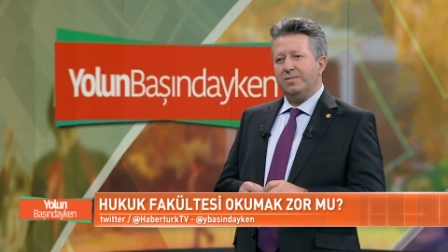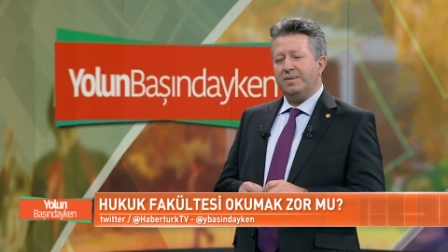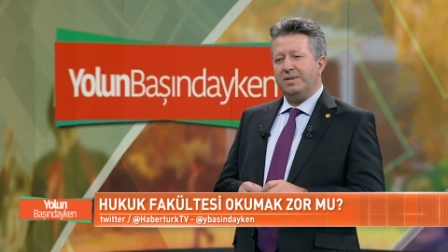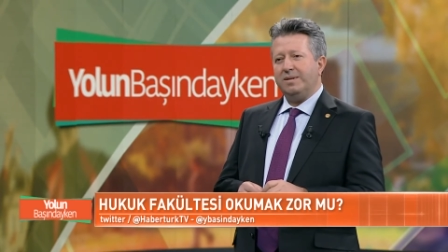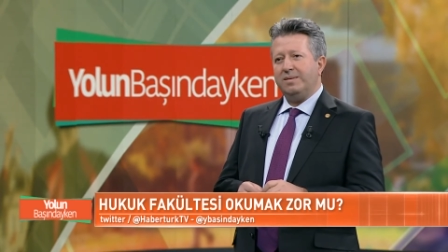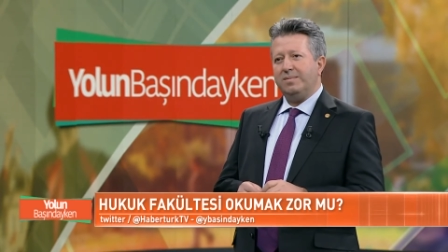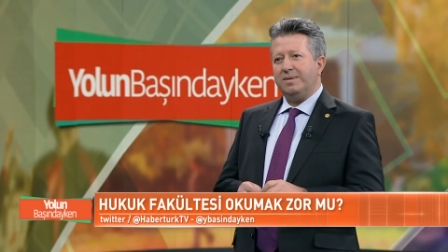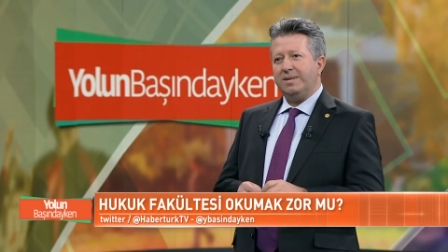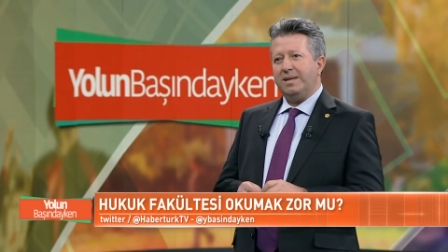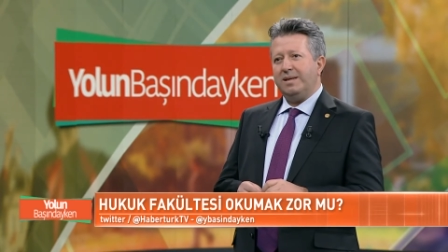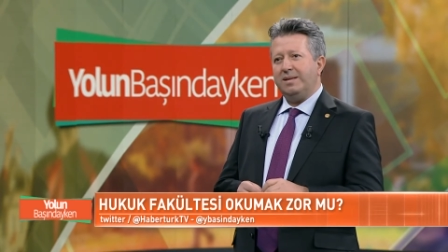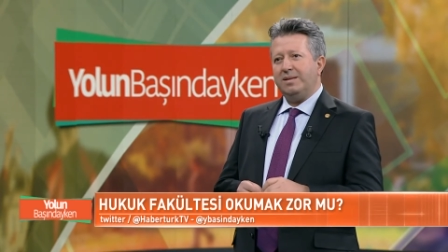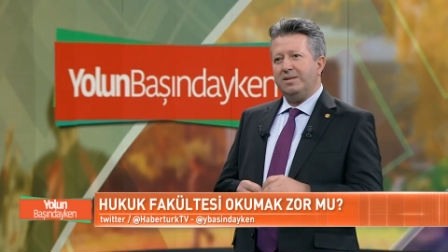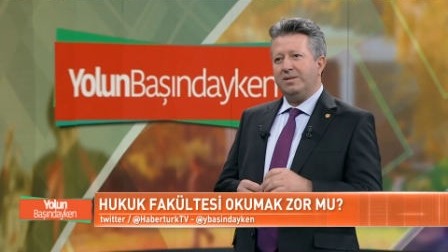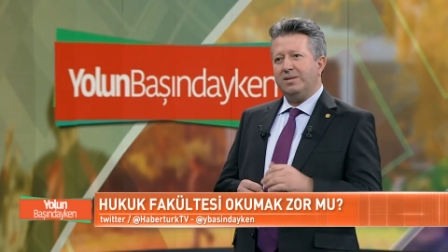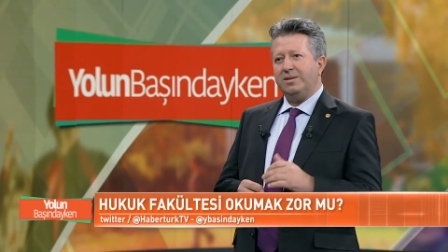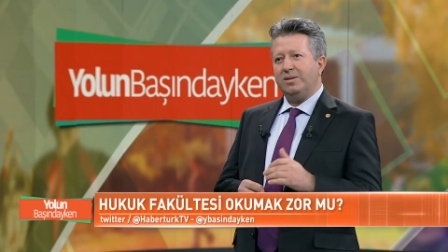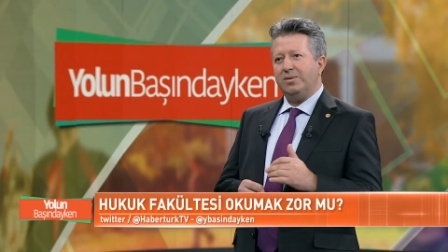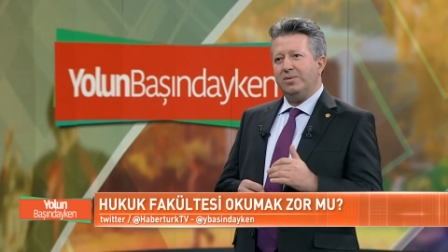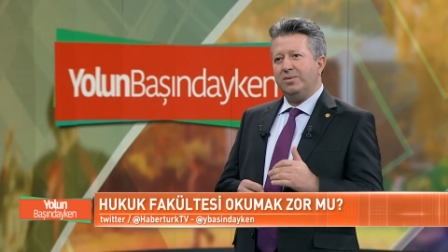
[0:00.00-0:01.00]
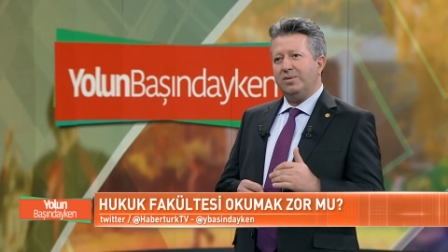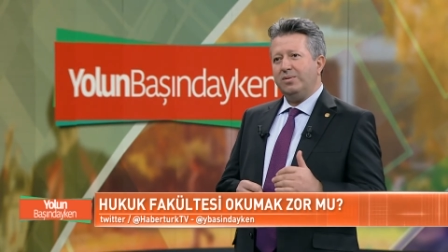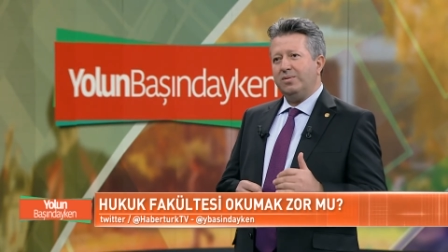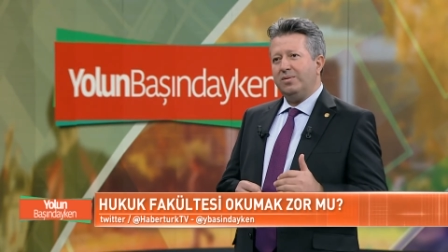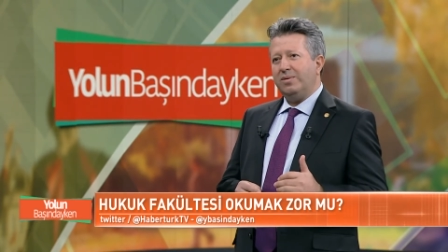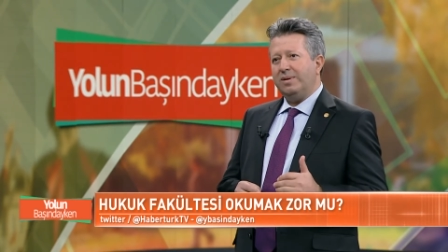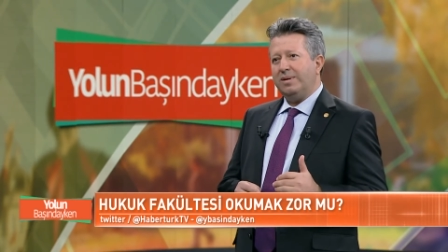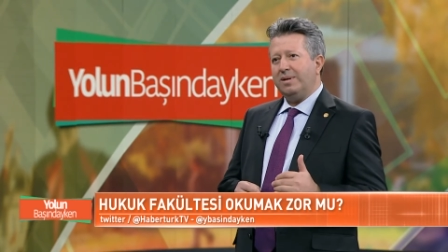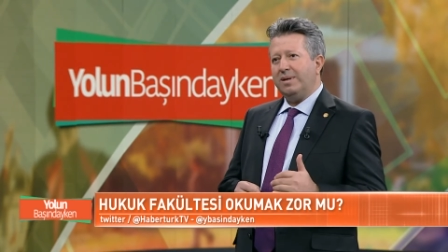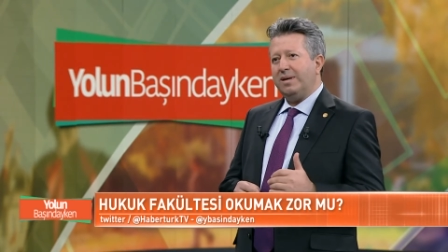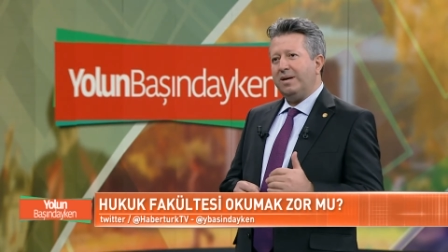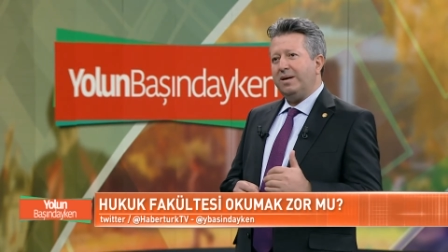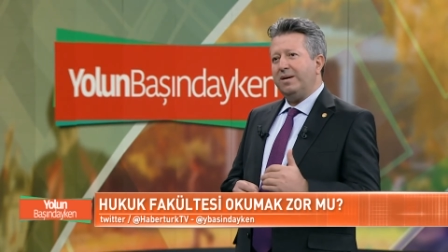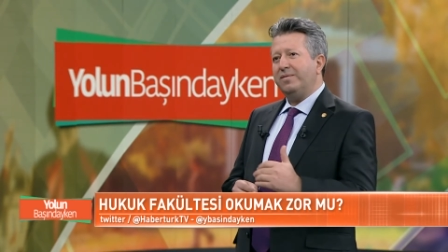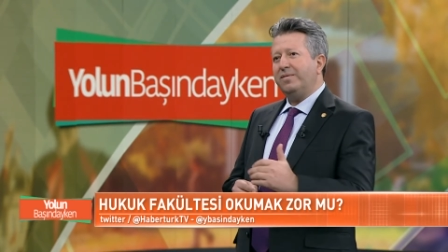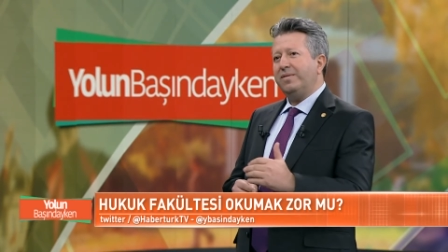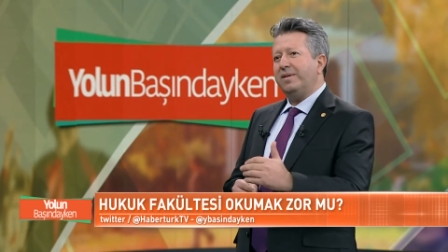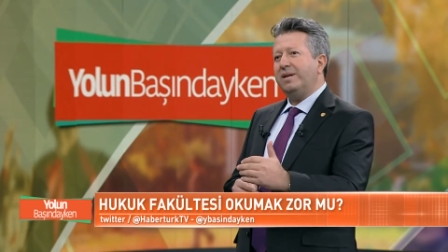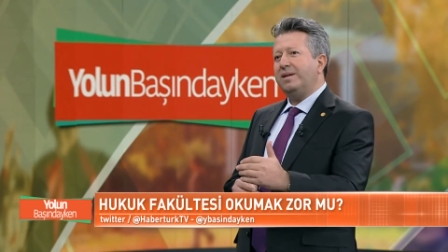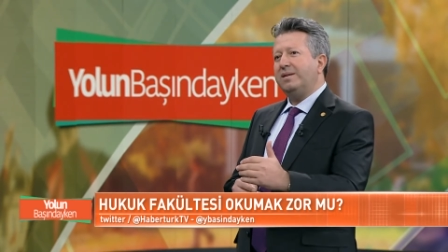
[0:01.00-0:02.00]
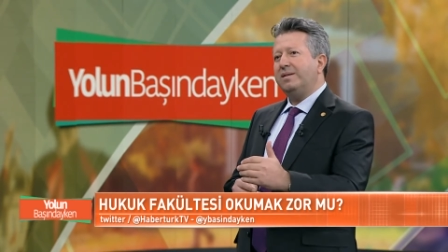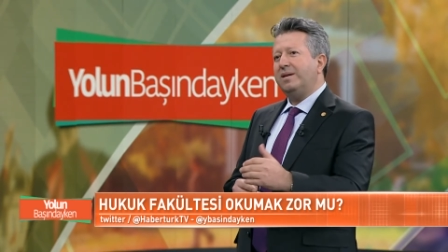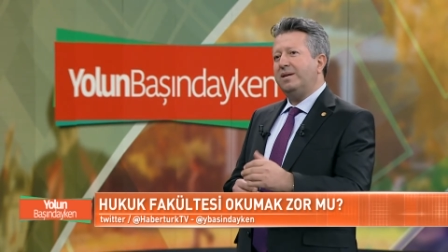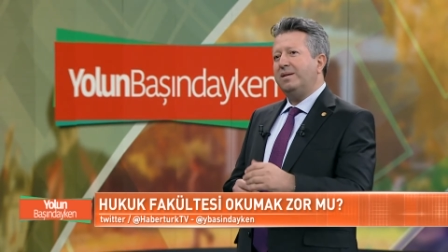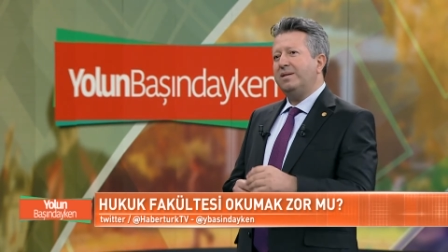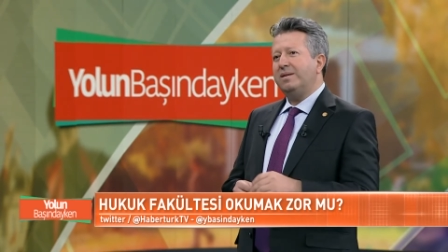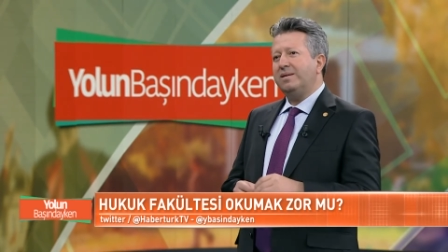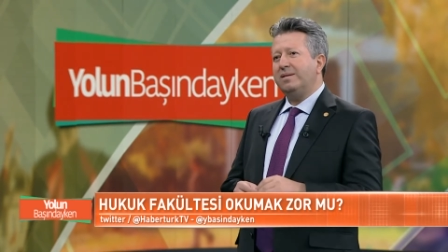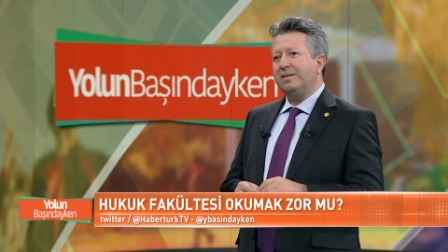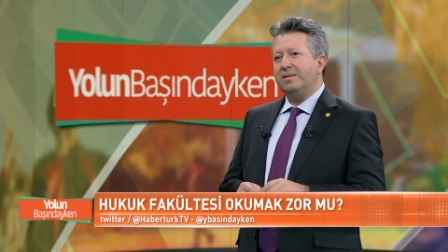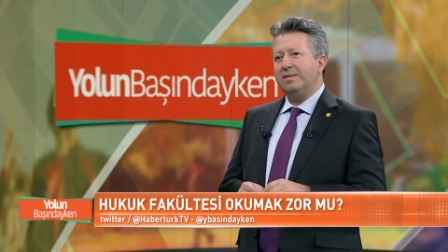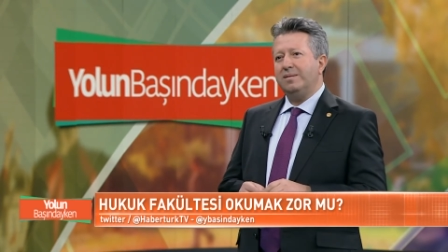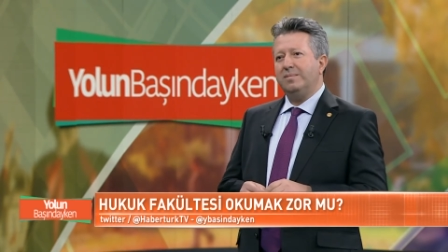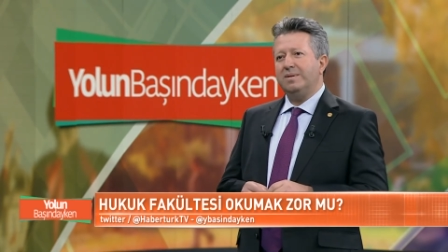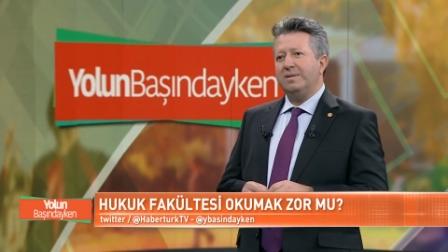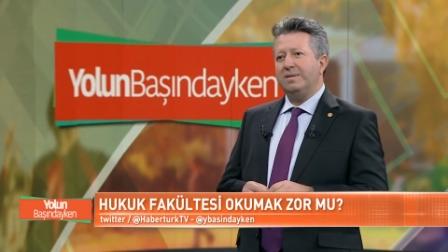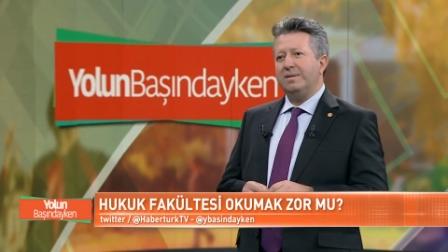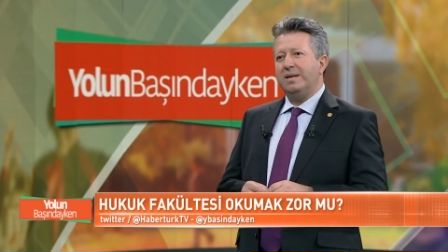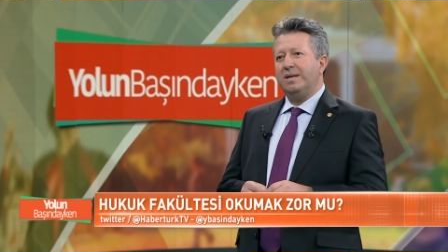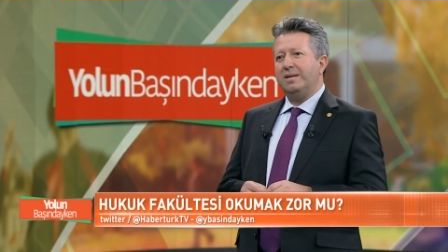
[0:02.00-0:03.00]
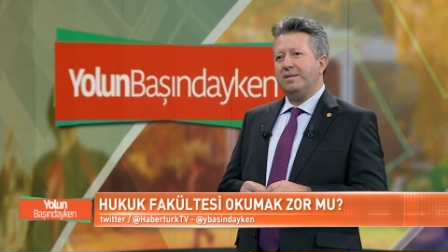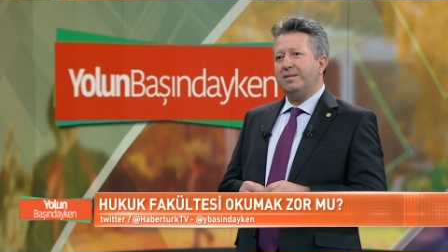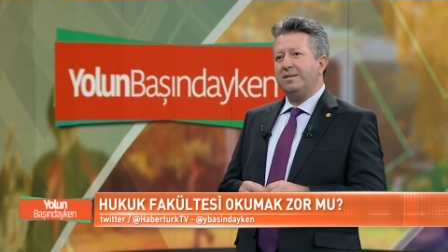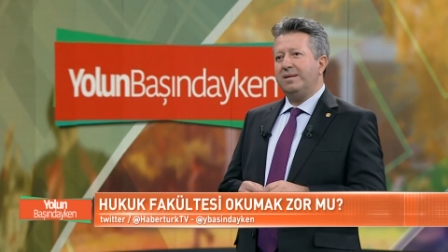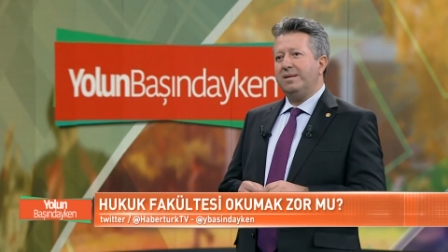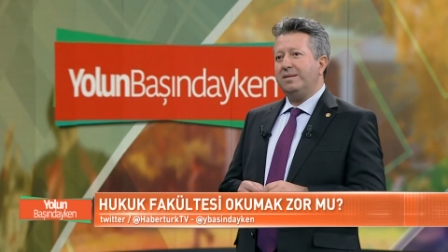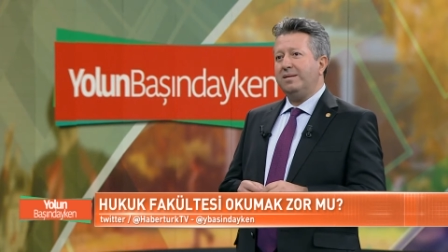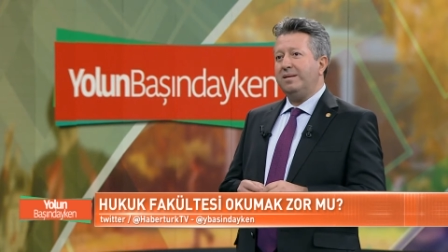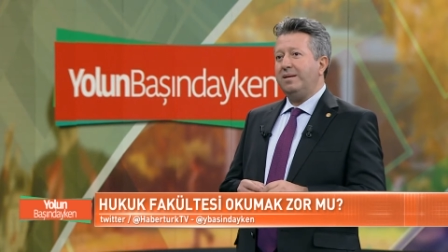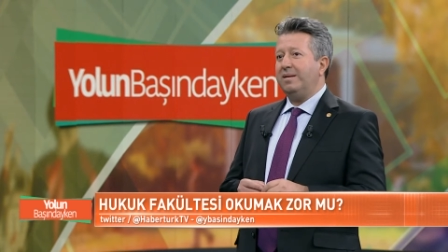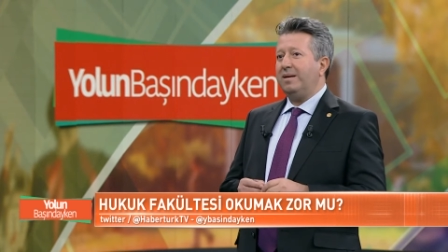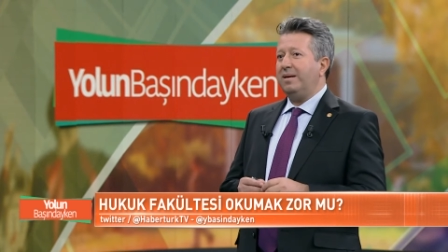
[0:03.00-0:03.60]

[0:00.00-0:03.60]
Bizim sadece teorik olarak amfilerde anlattığımız dersler değil,